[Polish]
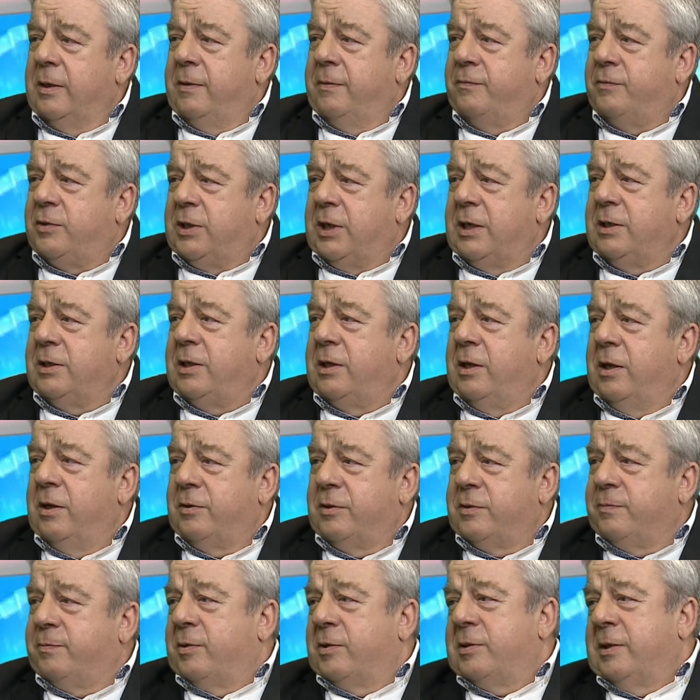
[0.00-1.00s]
wcześniej
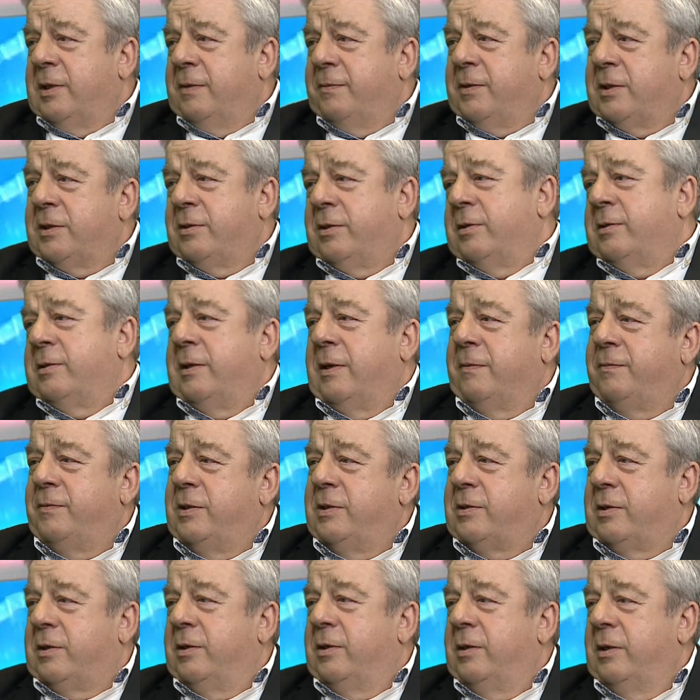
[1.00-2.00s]
rozpoznawać to
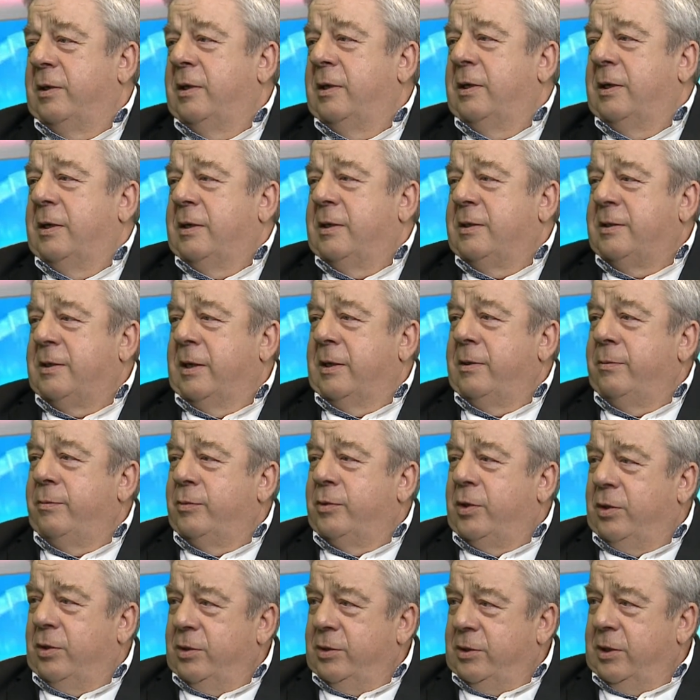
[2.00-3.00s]
zjawisko. Zanim
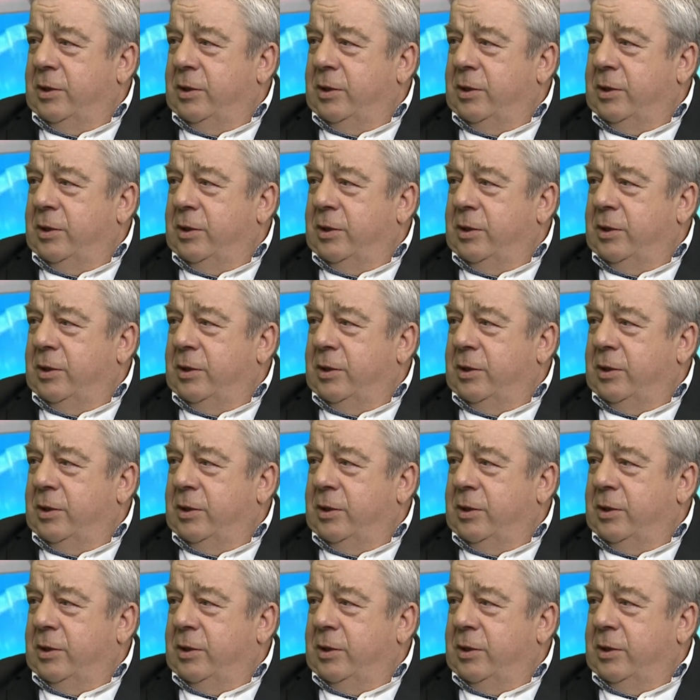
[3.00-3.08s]
dojdzie